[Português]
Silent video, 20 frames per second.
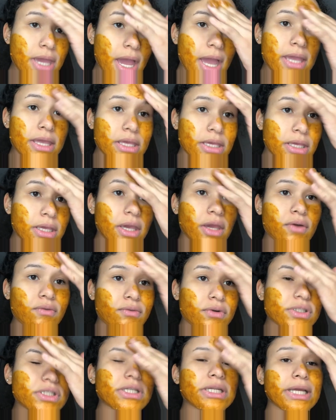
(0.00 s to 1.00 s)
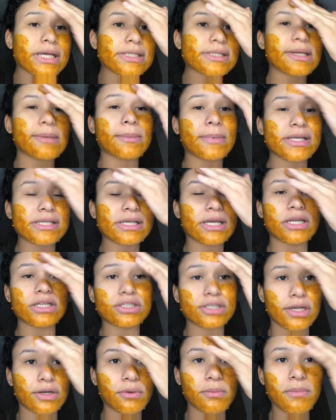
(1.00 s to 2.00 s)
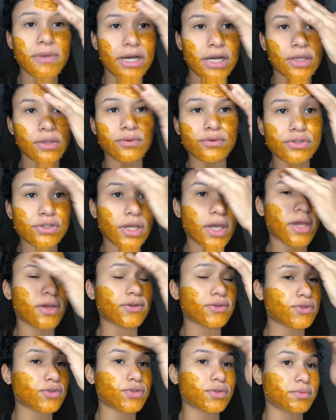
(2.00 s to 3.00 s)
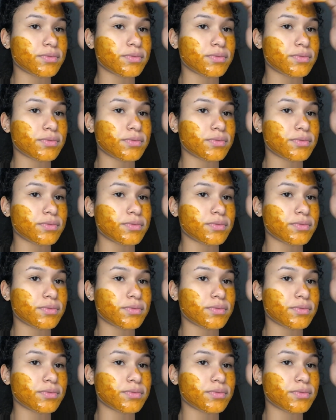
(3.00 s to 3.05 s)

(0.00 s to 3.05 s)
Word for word: Aí eu vou tirar essa máscara já no banho, gente.